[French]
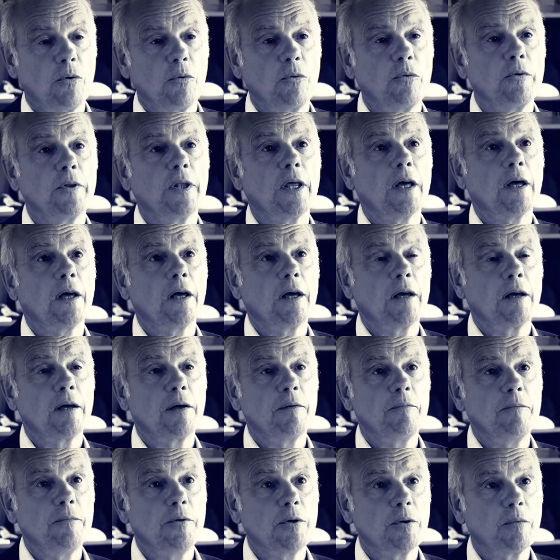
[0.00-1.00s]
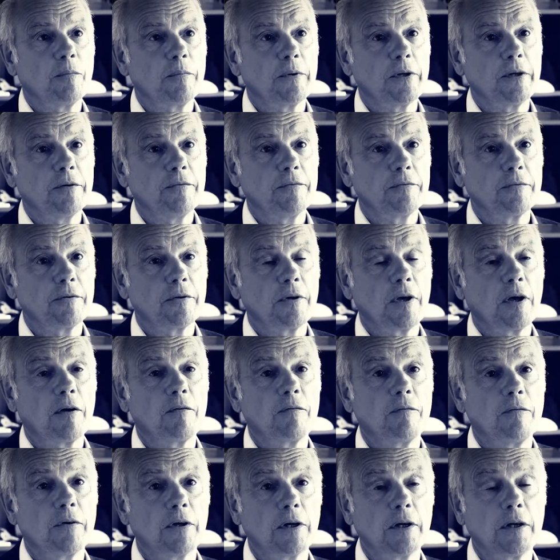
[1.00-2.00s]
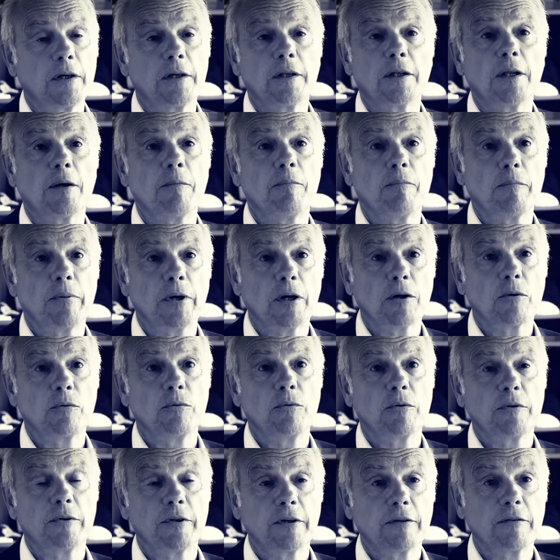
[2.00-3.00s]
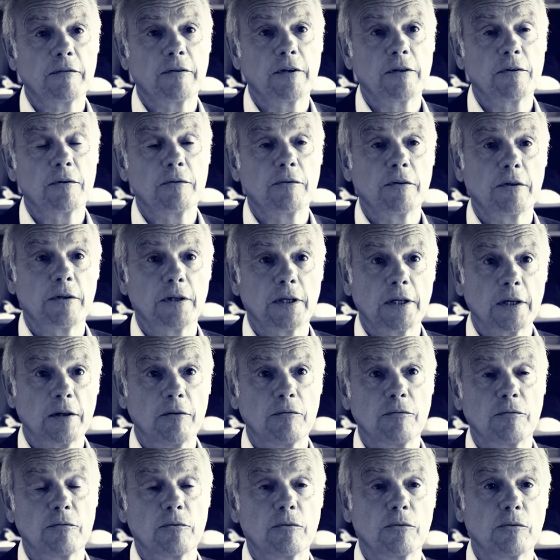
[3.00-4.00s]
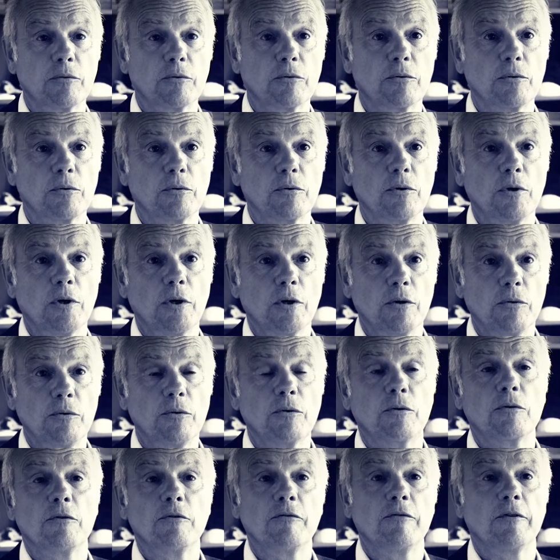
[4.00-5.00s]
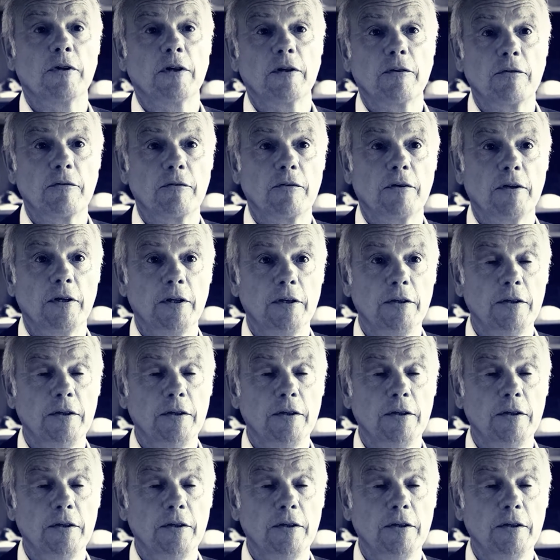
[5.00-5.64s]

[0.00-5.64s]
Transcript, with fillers: On a mis en place un véritable parcours d'excellence avec un centre de recherche et